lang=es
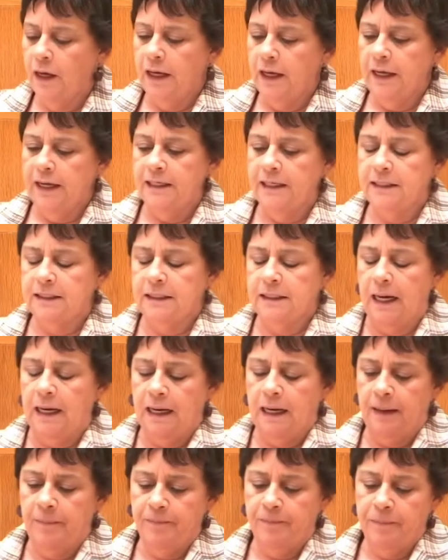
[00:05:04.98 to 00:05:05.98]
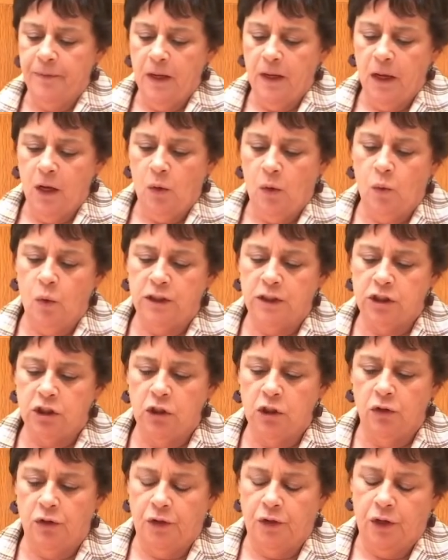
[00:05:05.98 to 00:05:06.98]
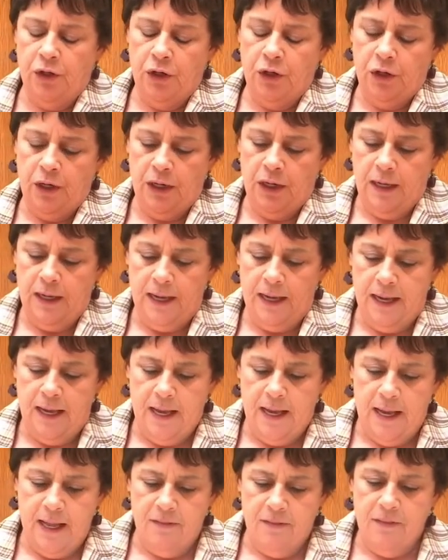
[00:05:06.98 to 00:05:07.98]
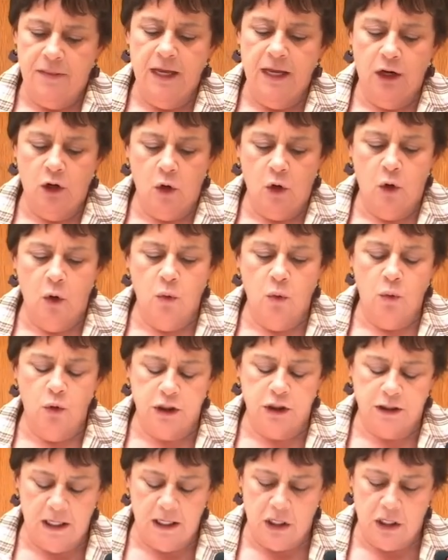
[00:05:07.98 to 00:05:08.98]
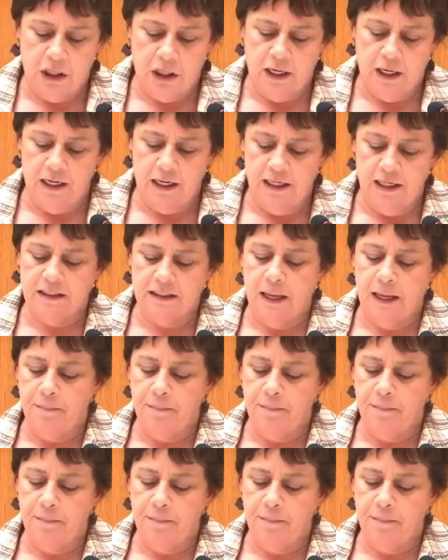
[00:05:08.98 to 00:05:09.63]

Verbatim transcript: esta cuestión. Dijo usted en este